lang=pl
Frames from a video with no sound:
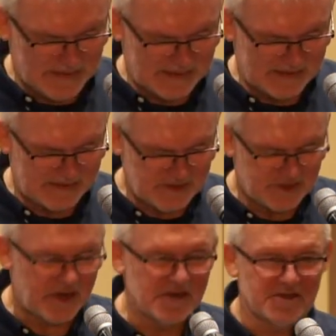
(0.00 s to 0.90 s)
z
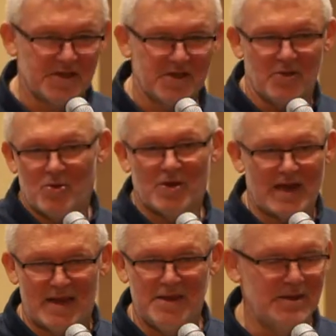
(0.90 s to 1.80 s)
dzisiejszej
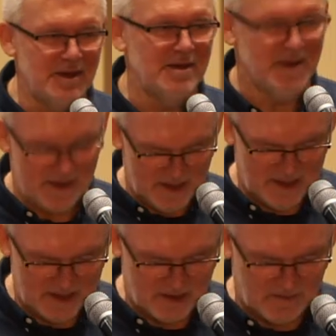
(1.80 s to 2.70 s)
Ukrainy
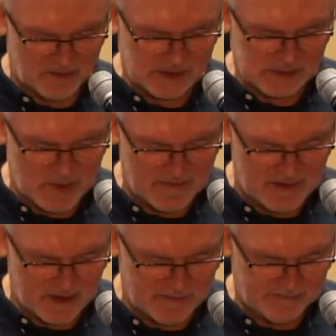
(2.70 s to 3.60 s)
do
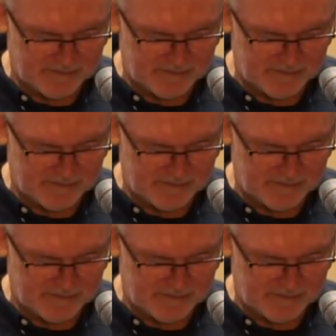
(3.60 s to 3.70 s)
Wrocławia.